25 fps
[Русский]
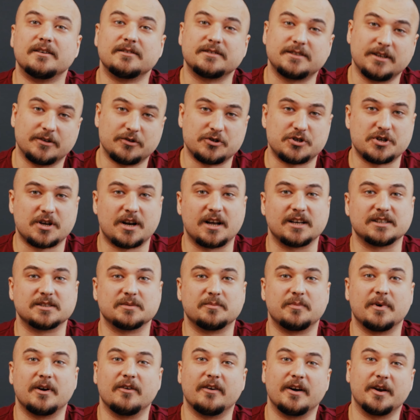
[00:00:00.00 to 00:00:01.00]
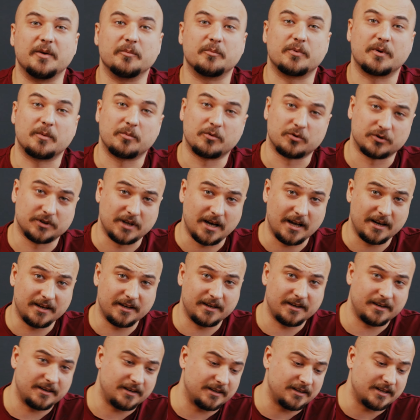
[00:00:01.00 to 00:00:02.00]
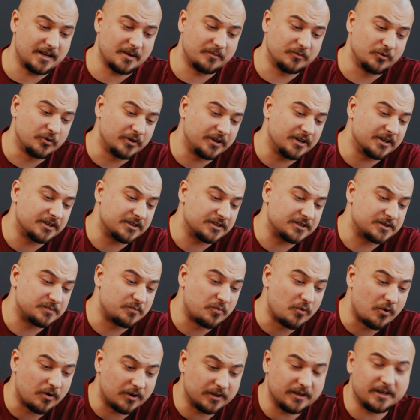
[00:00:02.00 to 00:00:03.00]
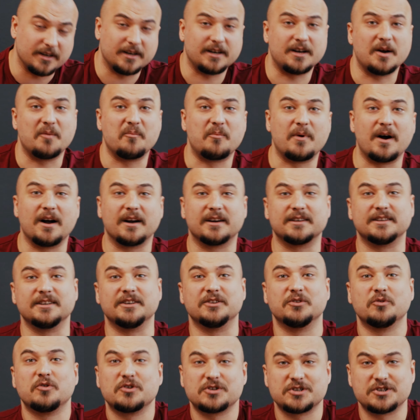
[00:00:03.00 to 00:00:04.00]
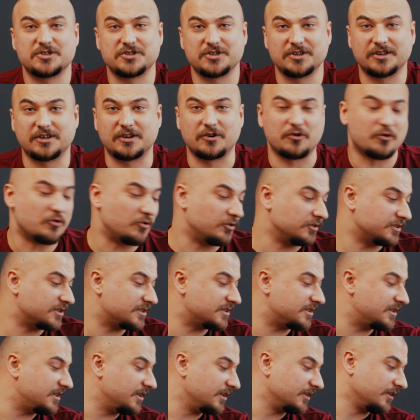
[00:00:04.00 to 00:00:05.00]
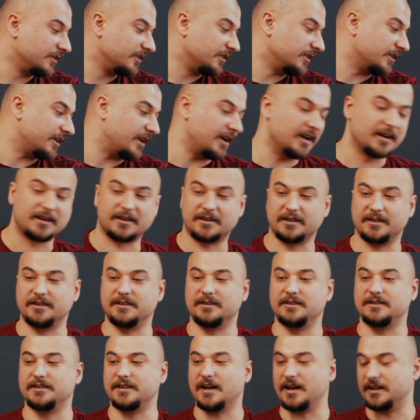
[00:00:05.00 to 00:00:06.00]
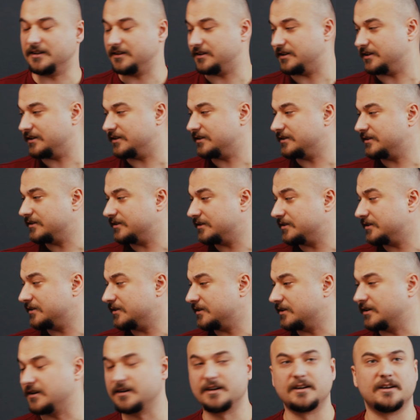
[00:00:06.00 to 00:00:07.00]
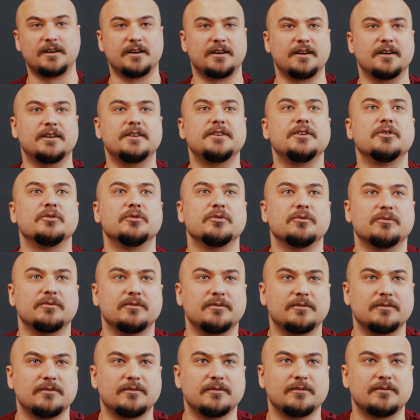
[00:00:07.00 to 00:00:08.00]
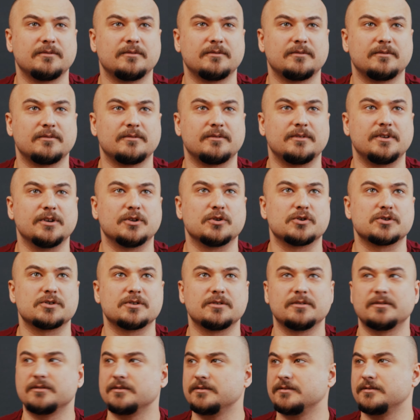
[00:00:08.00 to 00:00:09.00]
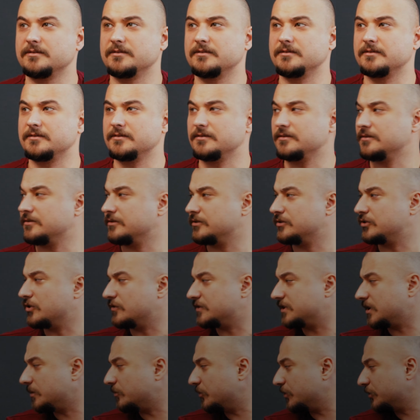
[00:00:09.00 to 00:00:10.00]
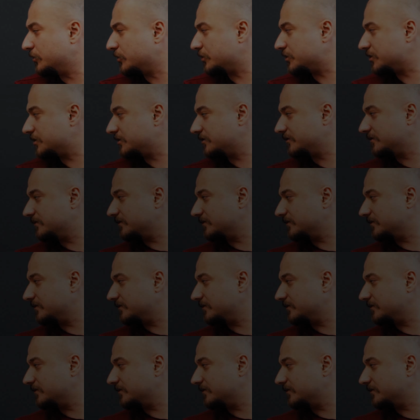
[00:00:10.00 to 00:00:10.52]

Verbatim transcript: В следующий раз поговорим про брутальный и для многих спорный компактный ножичек Cold Steel Recon Recantanto. Где он? Где нож? Кто взял мой нож?